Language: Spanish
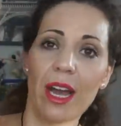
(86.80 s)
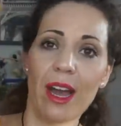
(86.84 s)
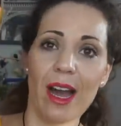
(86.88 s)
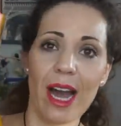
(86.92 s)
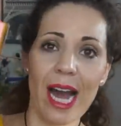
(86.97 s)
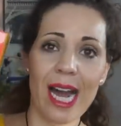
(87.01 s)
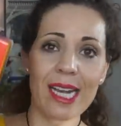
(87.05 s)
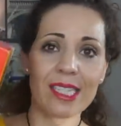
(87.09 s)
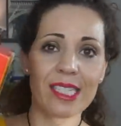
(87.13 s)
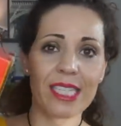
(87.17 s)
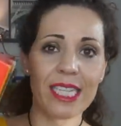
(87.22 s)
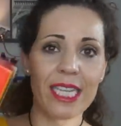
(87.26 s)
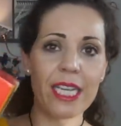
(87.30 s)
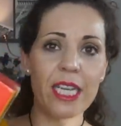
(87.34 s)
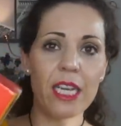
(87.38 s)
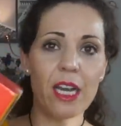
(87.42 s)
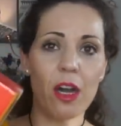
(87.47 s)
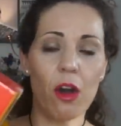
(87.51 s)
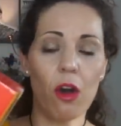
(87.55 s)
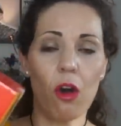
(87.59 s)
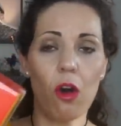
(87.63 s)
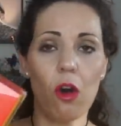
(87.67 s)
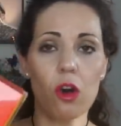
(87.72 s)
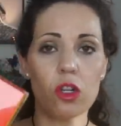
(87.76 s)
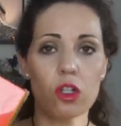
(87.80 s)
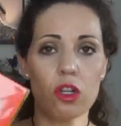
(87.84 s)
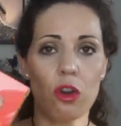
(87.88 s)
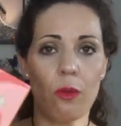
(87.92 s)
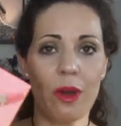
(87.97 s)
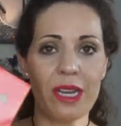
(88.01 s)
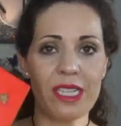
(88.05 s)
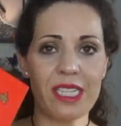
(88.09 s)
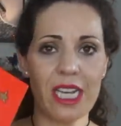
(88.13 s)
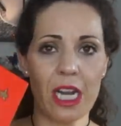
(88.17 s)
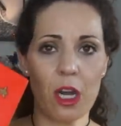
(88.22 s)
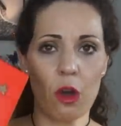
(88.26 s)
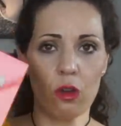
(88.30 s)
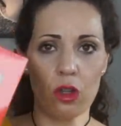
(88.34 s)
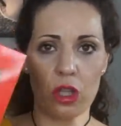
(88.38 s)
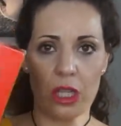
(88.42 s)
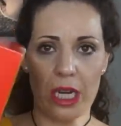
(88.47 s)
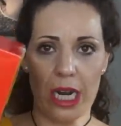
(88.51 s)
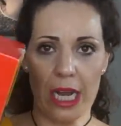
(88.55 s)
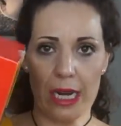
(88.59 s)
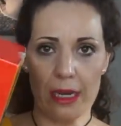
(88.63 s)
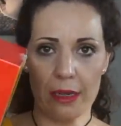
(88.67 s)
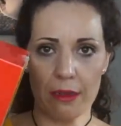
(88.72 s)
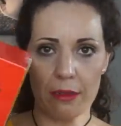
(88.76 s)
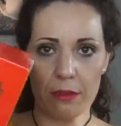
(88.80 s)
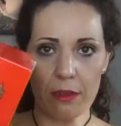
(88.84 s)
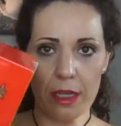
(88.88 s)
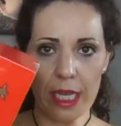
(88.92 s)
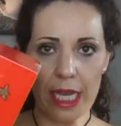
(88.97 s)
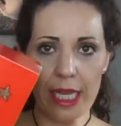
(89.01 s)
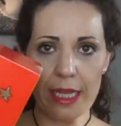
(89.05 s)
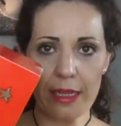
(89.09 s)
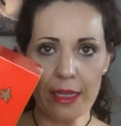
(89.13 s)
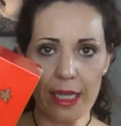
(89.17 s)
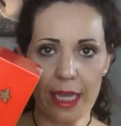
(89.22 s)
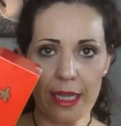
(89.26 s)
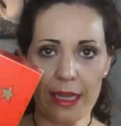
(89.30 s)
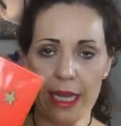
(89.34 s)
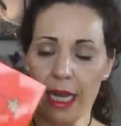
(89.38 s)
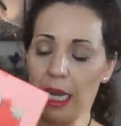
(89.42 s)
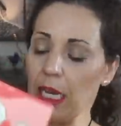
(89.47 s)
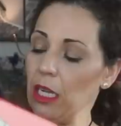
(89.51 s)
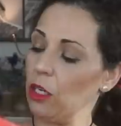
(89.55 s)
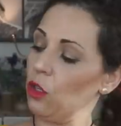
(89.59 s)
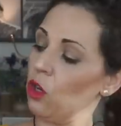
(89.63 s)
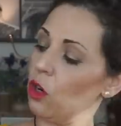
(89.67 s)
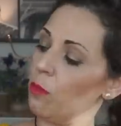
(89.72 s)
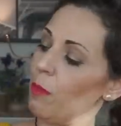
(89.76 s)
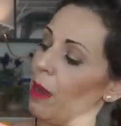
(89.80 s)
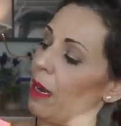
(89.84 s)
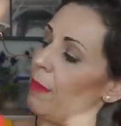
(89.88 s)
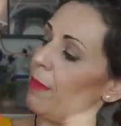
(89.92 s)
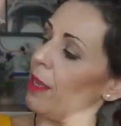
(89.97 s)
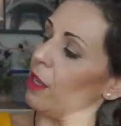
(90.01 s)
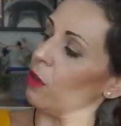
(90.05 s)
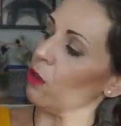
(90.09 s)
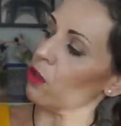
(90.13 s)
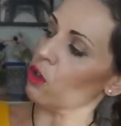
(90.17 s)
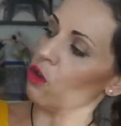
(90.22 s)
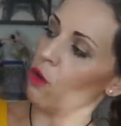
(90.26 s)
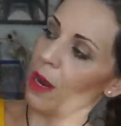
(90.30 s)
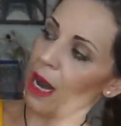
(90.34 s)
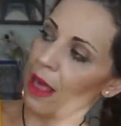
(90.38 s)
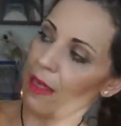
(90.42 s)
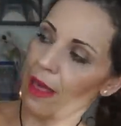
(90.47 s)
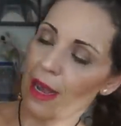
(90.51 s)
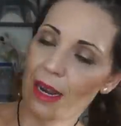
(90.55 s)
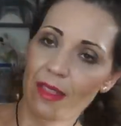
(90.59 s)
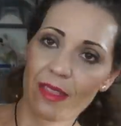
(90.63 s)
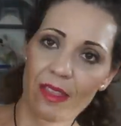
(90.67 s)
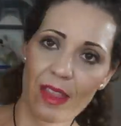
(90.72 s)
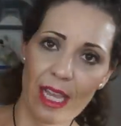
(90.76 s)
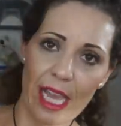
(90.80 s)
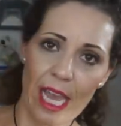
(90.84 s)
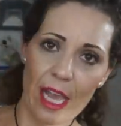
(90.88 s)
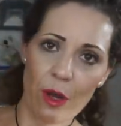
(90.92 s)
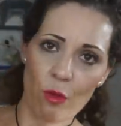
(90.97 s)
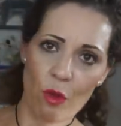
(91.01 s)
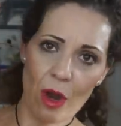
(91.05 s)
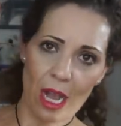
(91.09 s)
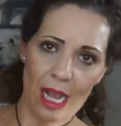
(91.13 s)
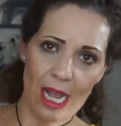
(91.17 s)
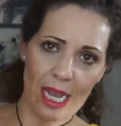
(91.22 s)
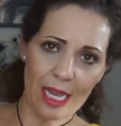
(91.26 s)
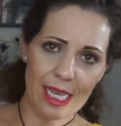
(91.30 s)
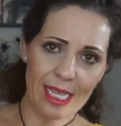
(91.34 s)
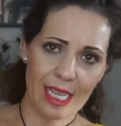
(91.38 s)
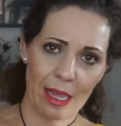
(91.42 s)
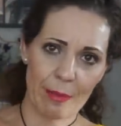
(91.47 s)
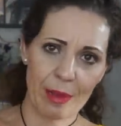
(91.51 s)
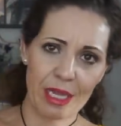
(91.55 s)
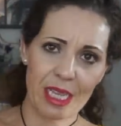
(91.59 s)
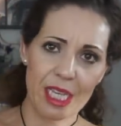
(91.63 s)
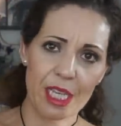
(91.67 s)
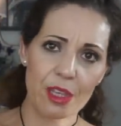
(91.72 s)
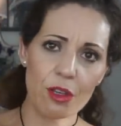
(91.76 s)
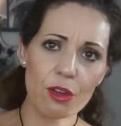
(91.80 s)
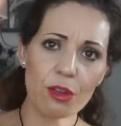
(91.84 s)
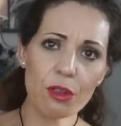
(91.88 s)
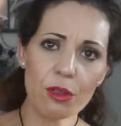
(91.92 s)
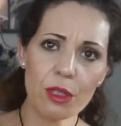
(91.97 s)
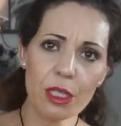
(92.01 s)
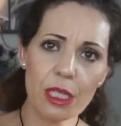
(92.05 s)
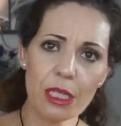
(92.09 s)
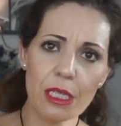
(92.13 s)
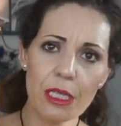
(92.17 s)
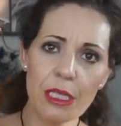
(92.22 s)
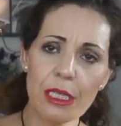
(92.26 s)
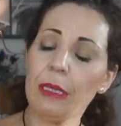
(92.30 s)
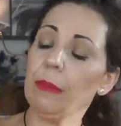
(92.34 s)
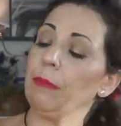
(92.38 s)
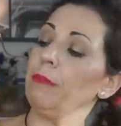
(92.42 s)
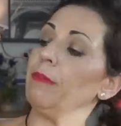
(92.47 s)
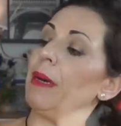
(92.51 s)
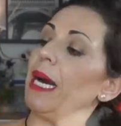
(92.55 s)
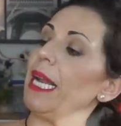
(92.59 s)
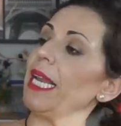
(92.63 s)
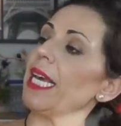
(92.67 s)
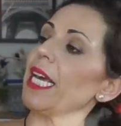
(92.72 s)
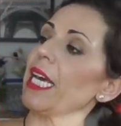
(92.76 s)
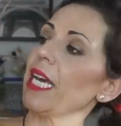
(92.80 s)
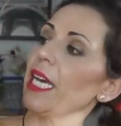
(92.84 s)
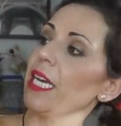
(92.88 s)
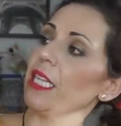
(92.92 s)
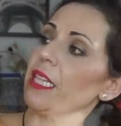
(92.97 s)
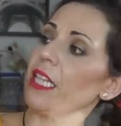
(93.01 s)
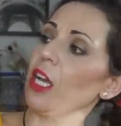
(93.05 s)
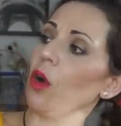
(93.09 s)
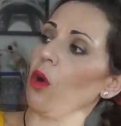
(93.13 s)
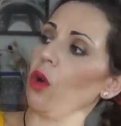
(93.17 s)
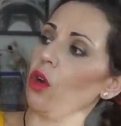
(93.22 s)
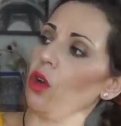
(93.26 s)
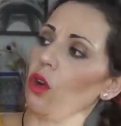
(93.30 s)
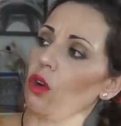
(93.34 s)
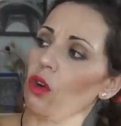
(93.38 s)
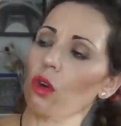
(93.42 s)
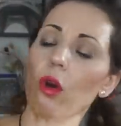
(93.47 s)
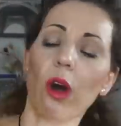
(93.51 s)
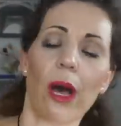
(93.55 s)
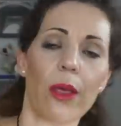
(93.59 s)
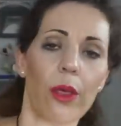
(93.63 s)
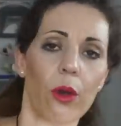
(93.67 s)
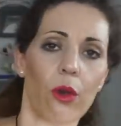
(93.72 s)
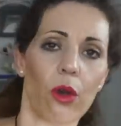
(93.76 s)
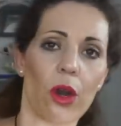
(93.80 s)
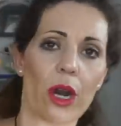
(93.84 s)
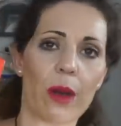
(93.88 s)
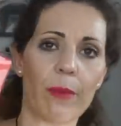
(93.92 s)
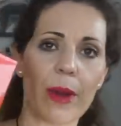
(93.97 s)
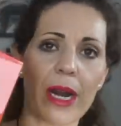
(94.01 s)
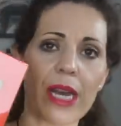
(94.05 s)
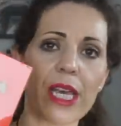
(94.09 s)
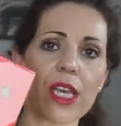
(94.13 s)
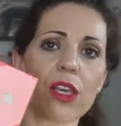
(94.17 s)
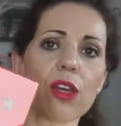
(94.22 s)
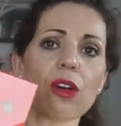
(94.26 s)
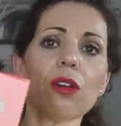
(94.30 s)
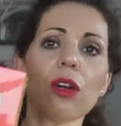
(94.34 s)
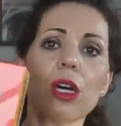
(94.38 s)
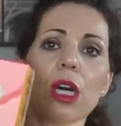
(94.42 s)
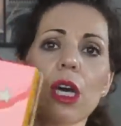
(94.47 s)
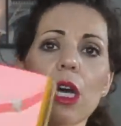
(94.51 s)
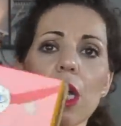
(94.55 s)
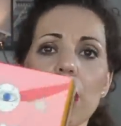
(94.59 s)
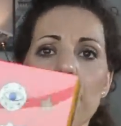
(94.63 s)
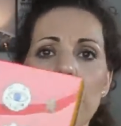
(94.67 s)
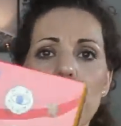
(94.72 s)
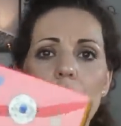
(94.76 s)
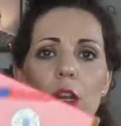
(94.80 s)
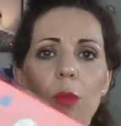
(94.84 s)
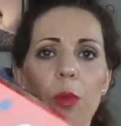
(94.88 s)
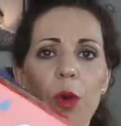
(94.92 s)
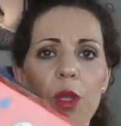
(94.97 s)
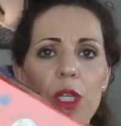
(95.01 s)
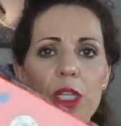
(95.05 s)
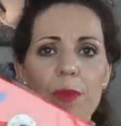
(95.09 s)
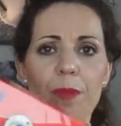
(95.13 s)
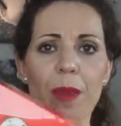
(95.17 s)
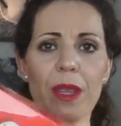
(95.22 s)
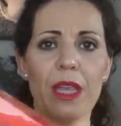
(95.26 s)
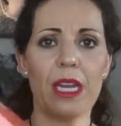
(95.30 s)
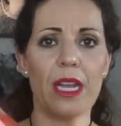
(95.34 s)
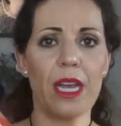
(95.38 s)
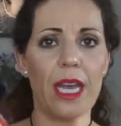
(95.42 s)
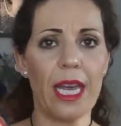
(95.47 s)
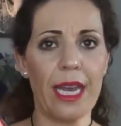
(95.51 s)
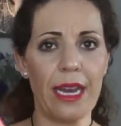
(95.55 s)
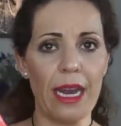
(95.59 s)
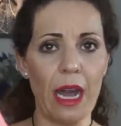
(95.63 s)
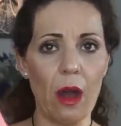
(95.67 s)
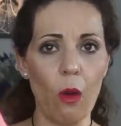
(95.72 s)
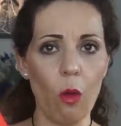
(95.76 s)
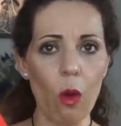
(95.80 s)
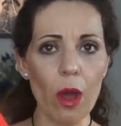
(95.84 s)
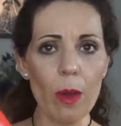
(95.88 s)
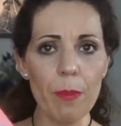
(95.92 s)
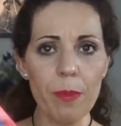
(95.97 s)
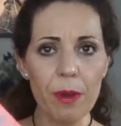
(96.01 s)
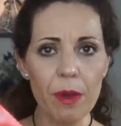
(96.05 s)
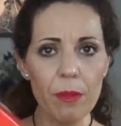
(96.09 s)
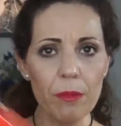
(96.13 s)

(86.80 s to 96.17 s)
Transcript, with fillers: así os lo vais a encontrar en tienda. Normalmente os lo van a dar en una cajita metido, ¿vale? De color roja, de color amarillo y lo podéis pedir en la web